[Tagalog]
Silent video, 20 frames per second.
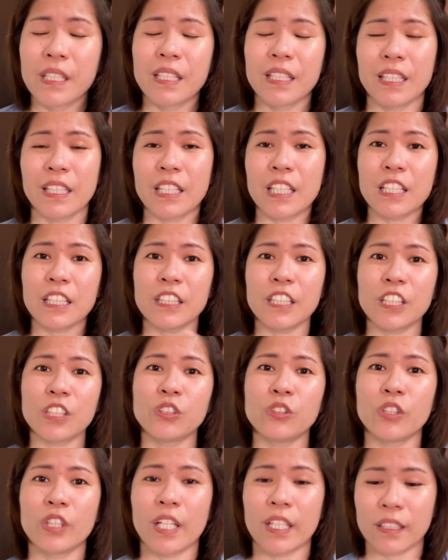i-click
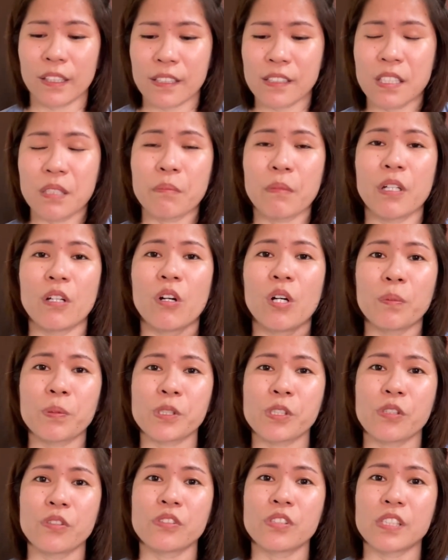nyo yan kasi may
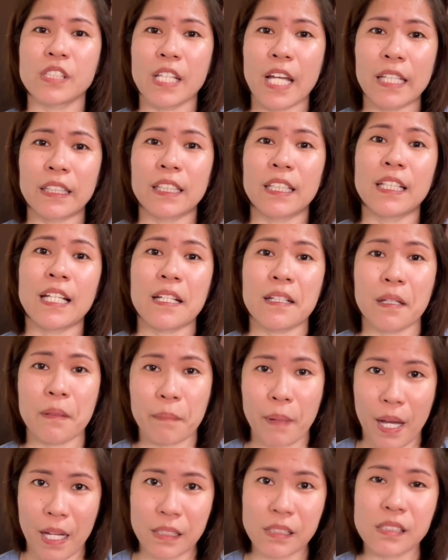options yan na
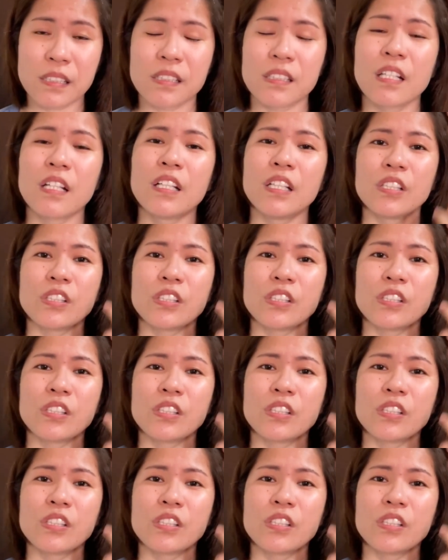lalabas.